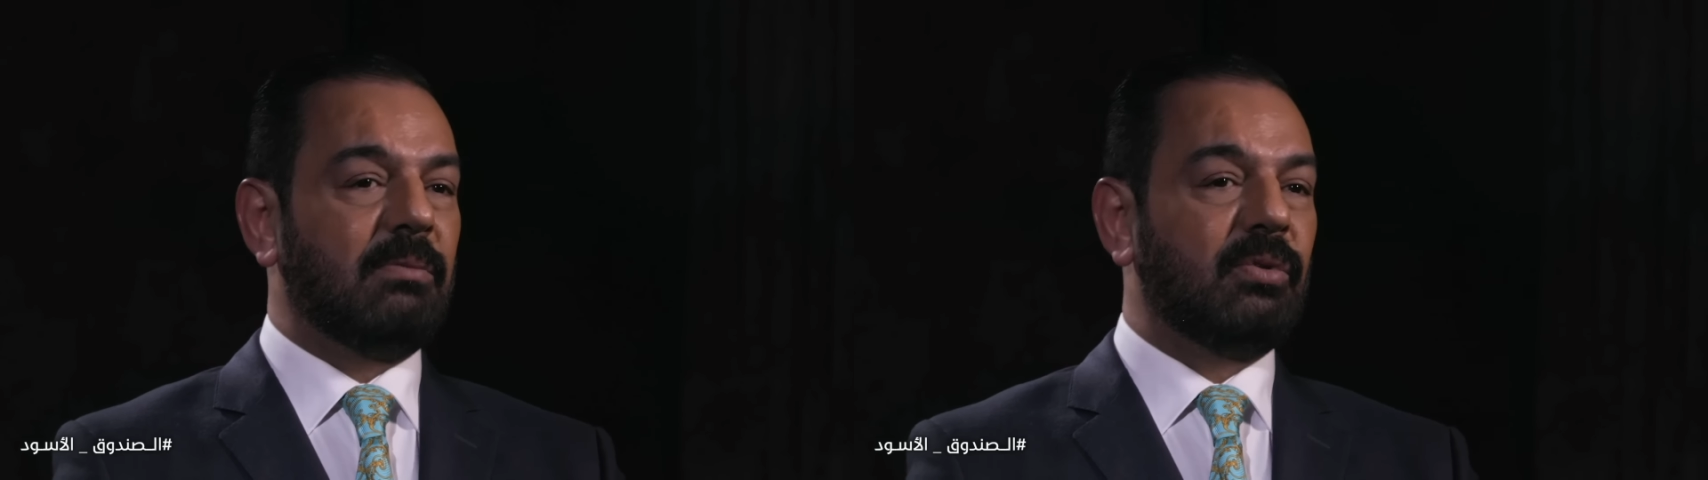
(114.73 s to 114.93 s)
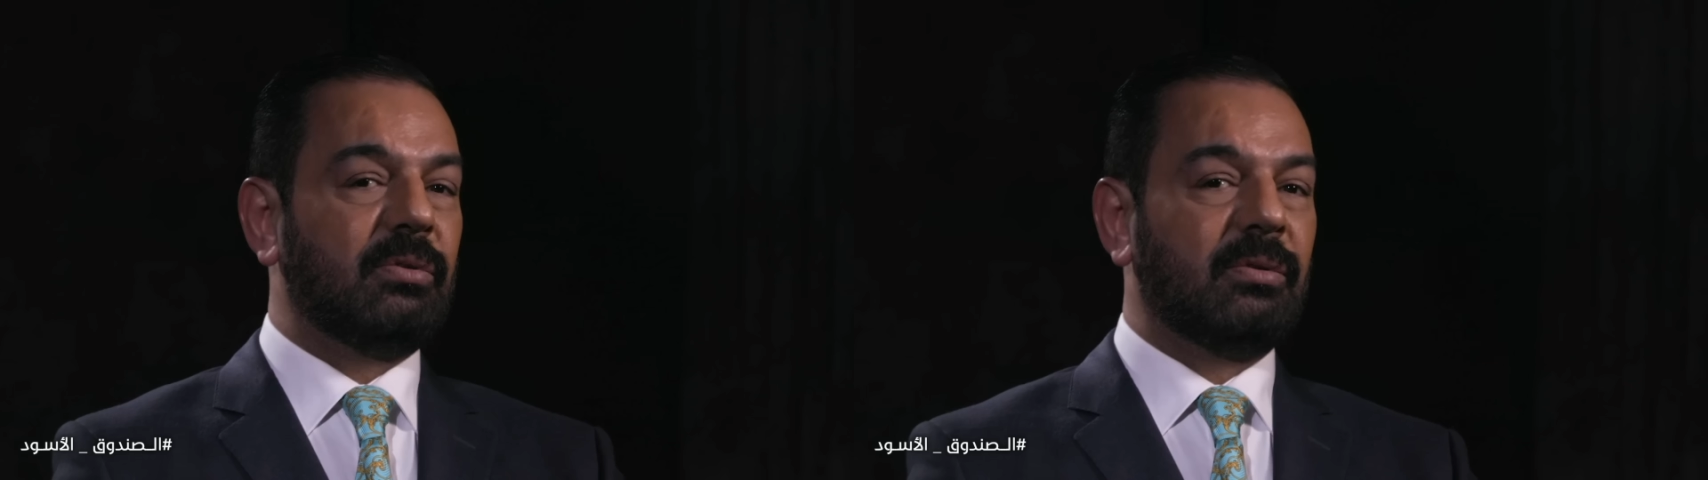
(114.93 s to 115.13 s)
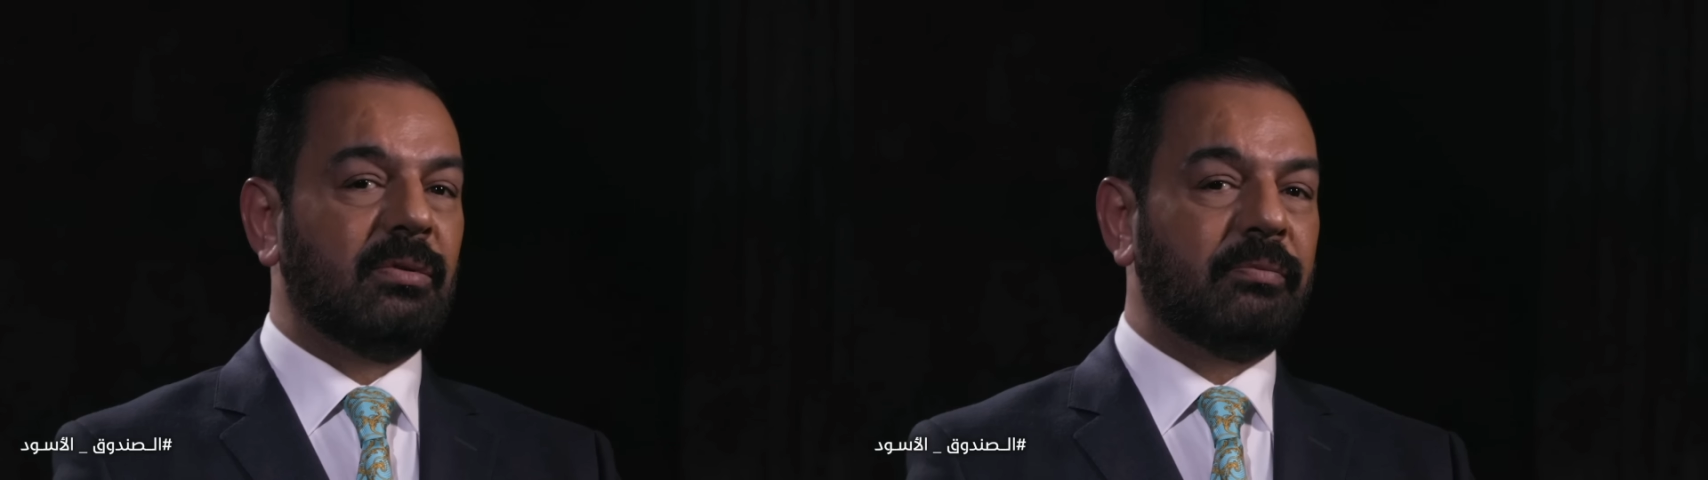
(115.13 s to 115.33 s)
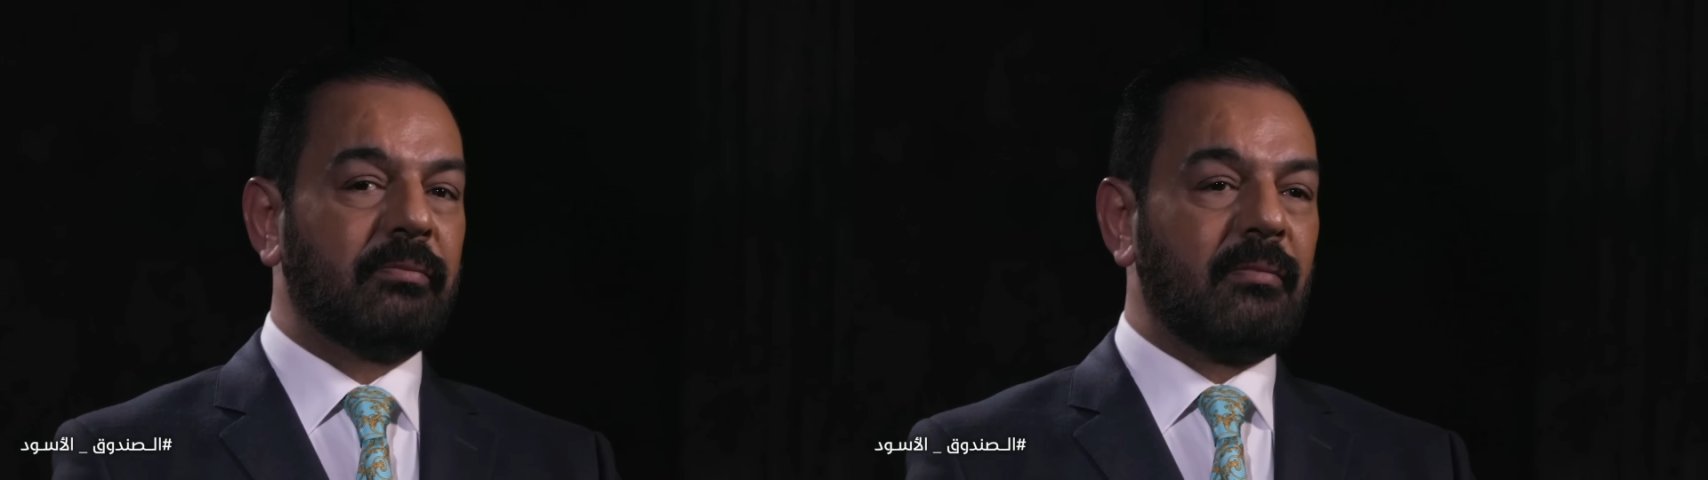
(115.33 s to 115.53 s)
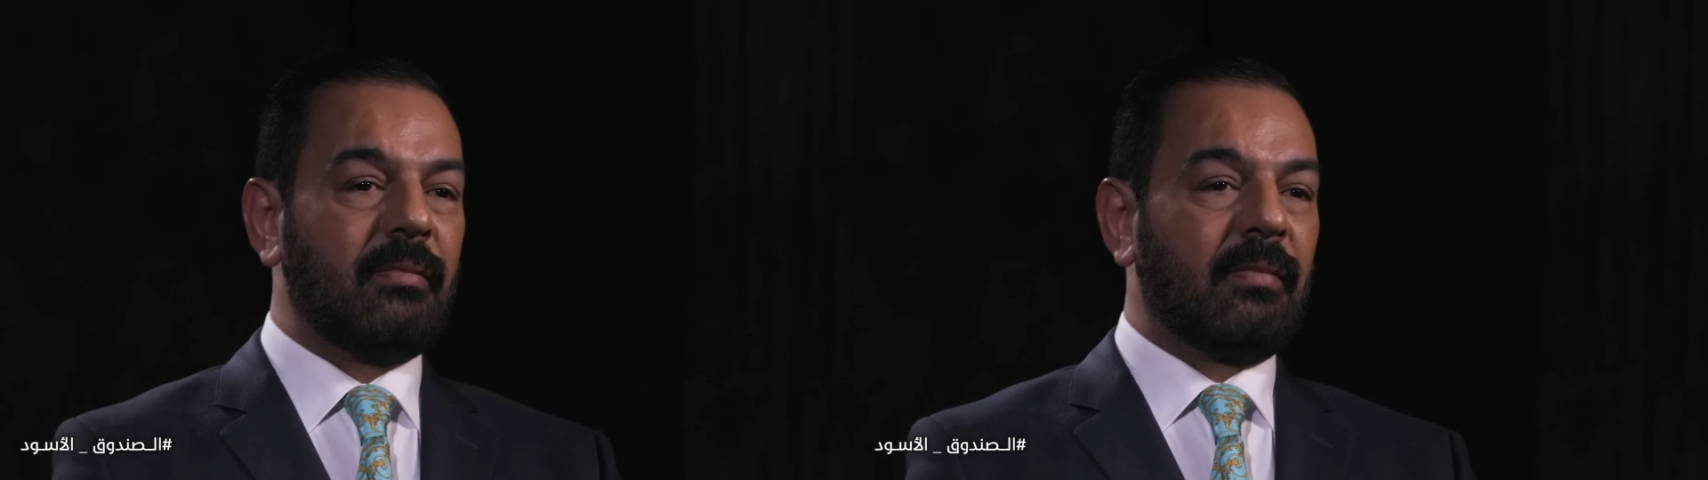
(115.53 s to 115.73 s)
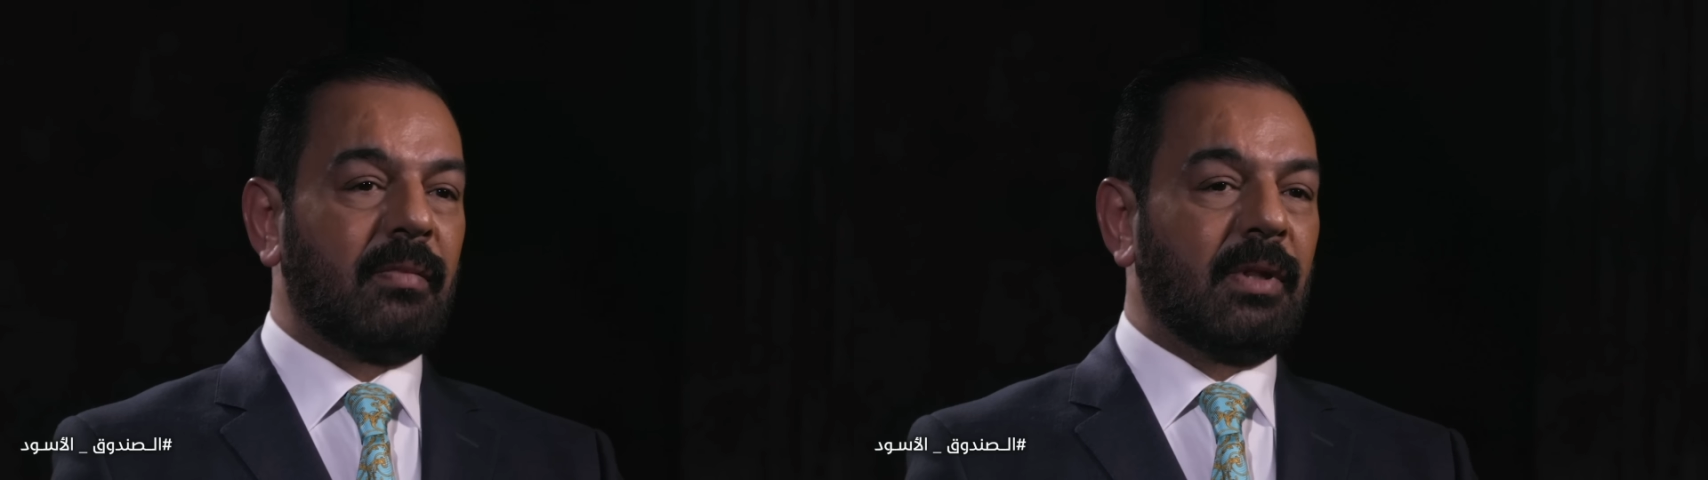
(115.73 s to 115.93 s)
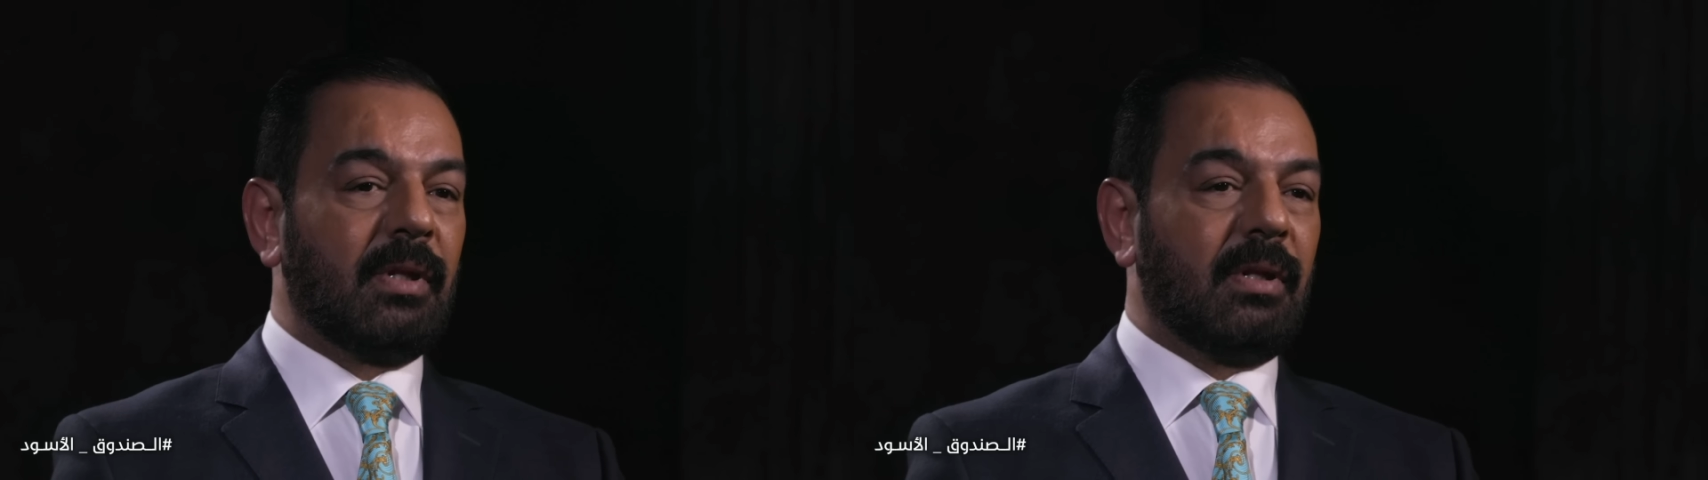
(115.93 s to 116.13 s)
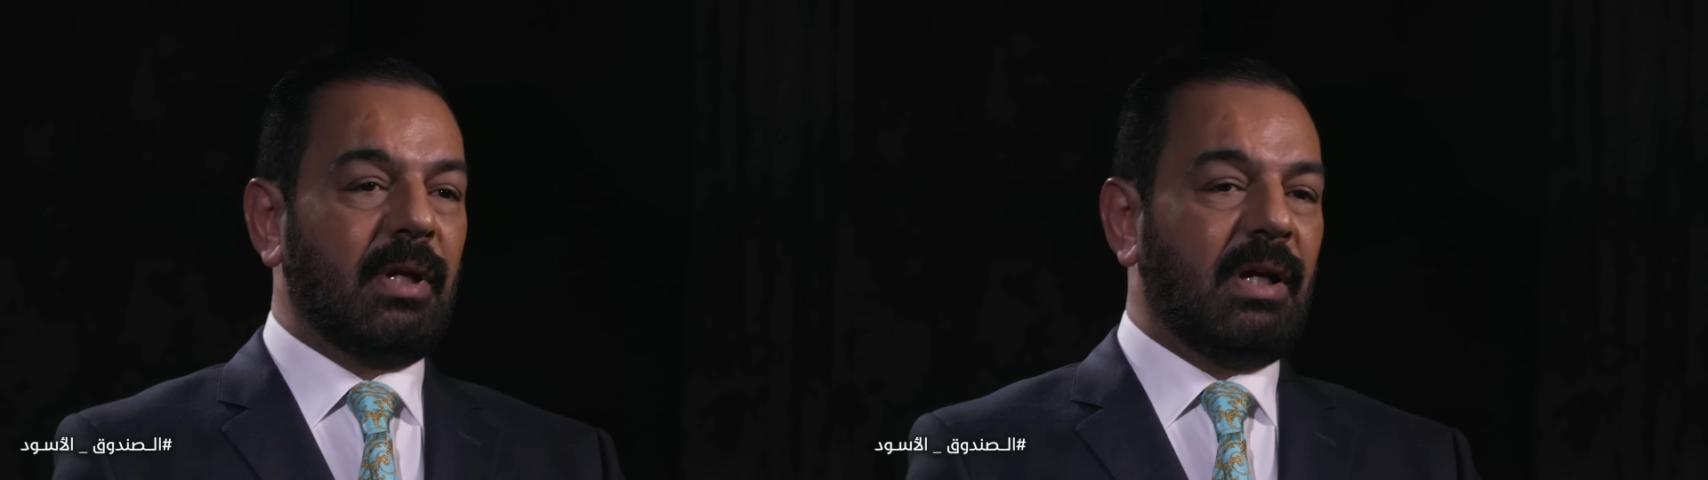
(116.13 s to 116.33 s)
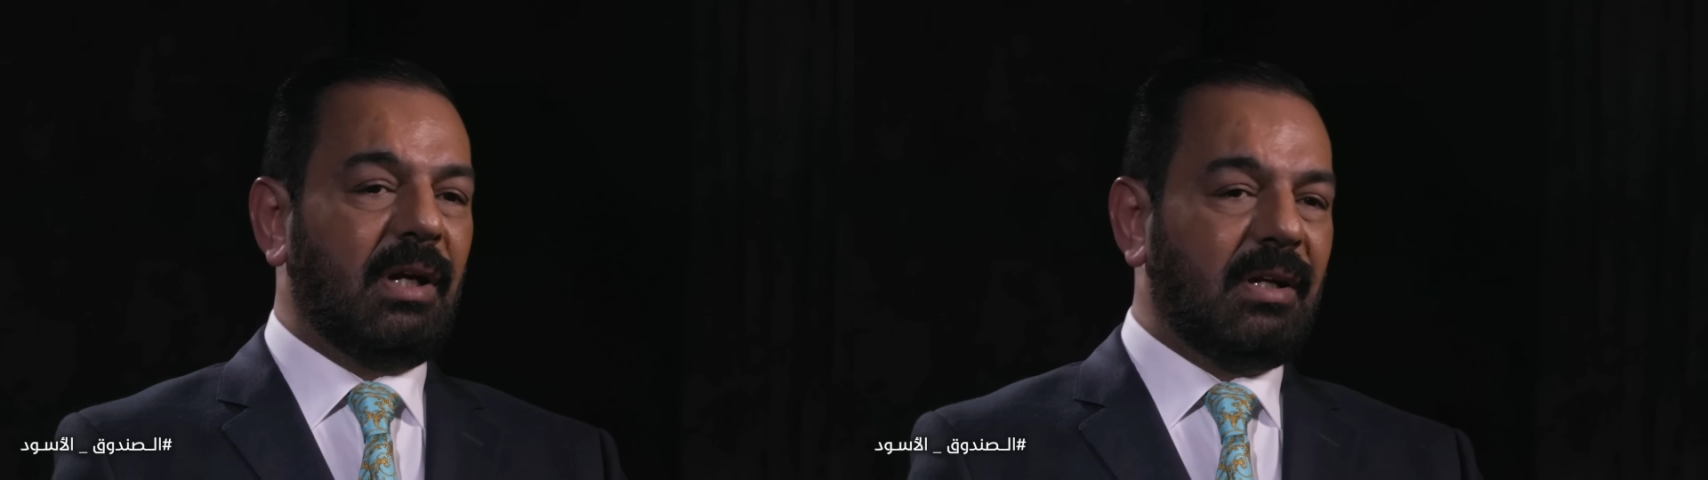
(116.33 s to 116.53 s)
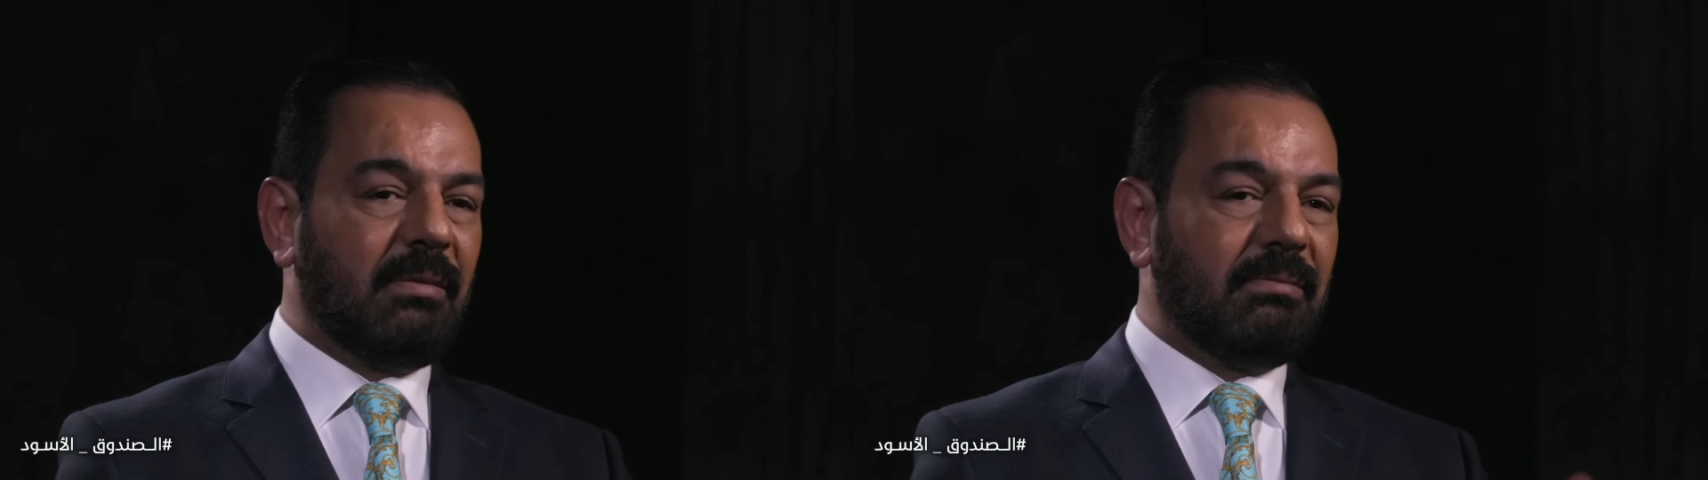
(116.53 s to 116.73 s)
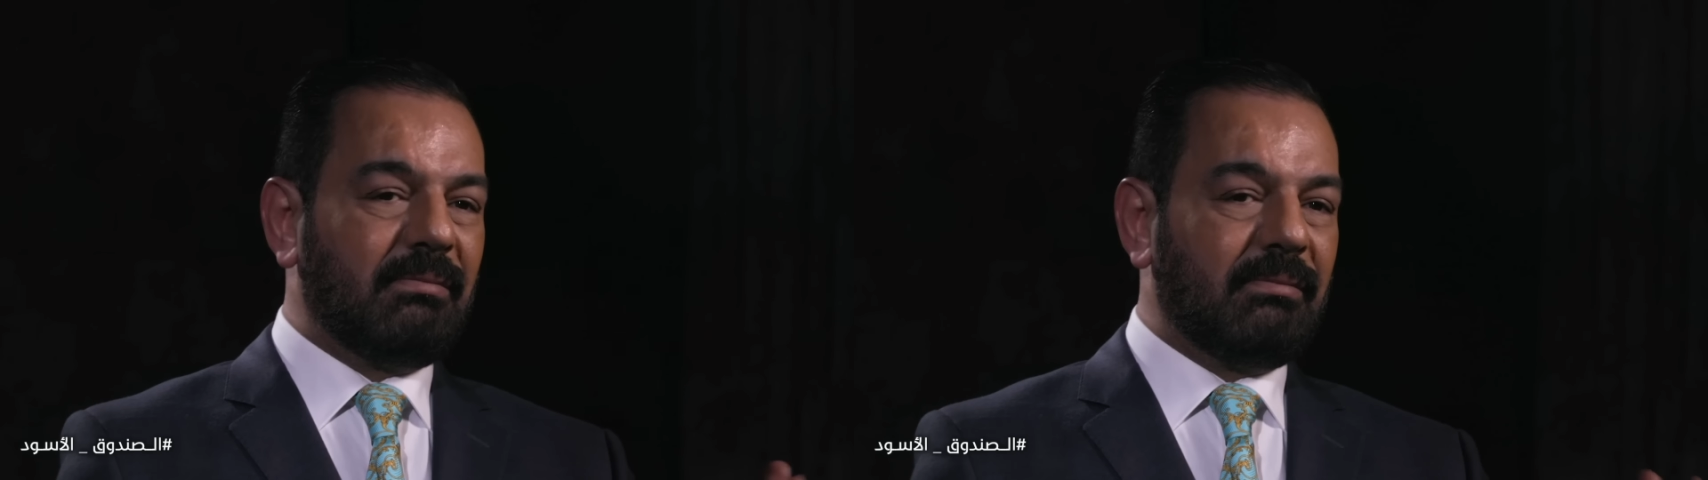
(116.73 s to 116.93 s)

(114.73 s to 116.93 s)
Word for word: و يعني انا